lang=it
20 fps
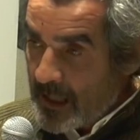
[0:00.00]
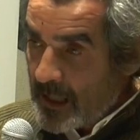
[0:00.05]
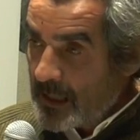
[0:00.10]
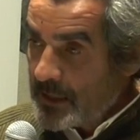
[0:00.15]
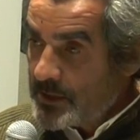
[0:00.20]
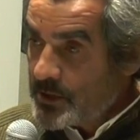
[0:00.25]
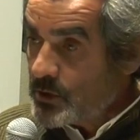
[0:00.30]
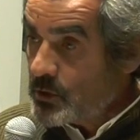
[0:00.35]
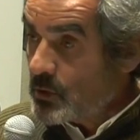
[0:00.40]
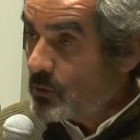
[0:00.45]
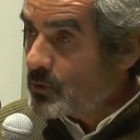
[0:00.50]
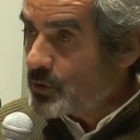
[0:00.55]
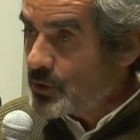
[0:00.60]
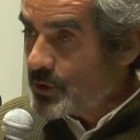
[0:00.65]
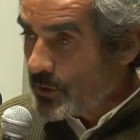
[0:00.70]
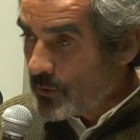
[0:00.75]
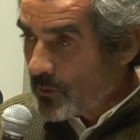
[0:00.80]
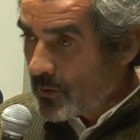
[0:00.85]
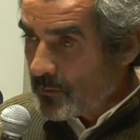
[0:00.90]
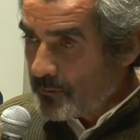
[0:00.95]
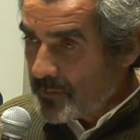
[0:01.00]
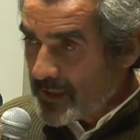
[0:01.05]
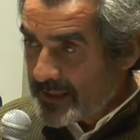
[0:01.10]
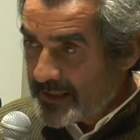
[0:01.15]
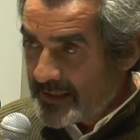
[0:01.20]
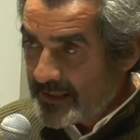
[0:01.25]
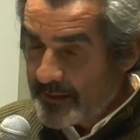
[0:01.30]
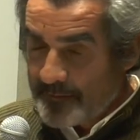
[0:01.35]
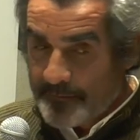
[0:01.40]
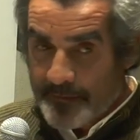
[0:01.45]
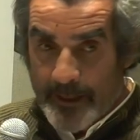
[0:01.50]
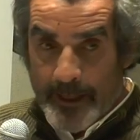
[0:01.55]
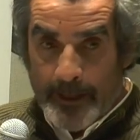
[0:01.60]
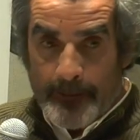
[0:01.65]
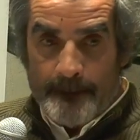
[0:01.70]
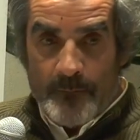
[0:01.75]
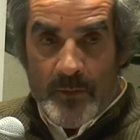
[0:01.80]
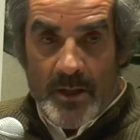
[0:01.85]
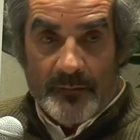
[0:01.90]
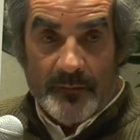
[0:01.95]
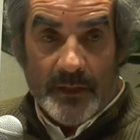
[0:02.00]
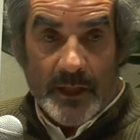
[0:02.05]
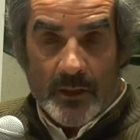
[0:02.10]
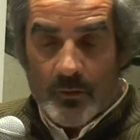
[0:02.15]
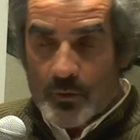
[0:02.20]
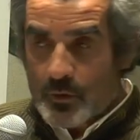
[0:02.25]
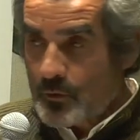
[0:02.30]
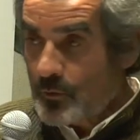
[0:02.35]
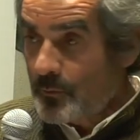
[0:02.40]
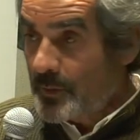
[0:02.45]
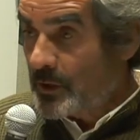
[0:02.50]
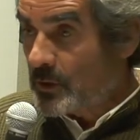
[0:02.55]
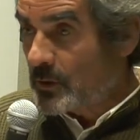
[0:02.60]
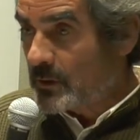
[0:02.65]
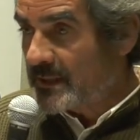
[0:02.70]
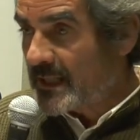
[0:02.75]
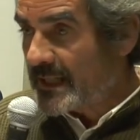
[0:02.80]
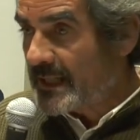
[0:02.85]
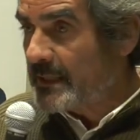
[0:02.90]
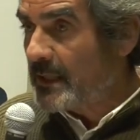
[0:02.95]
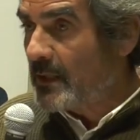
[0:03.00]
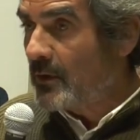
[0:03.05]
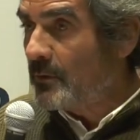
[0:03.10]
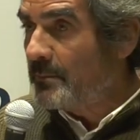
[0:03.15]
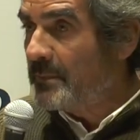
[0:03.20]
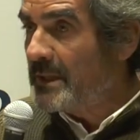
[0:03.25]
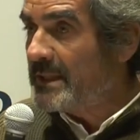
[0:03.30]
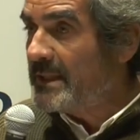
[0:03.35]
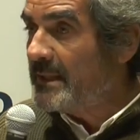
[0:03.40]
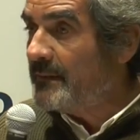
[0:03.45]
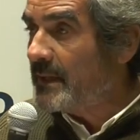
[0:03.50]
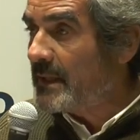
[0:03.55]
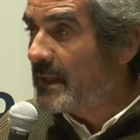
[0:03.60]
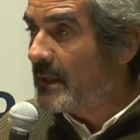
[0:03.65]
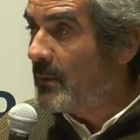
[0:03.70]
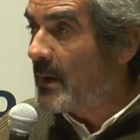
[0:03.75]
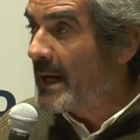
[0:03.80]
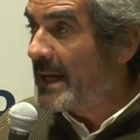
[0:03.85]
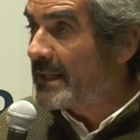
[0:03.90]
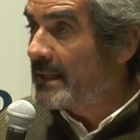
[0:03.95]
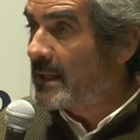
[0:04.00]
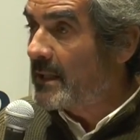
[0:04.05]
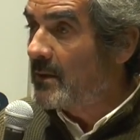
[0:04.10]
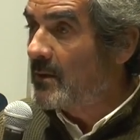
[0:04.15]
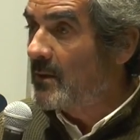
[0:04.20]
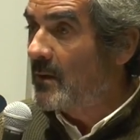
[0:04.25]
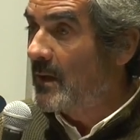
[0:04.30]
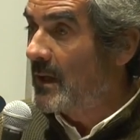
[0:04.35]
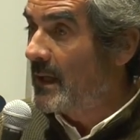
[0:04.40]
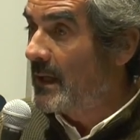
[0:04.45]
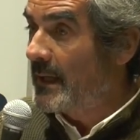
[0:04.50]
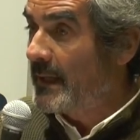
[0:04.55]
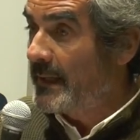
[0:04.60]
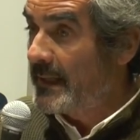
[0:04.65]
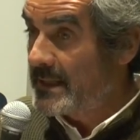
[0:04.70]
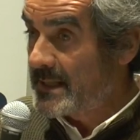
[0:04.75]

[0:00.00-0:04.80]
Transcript: Eh, ci sono cinque obiettivi. Vi dico subito, tre degli obiettivi riguardano eh,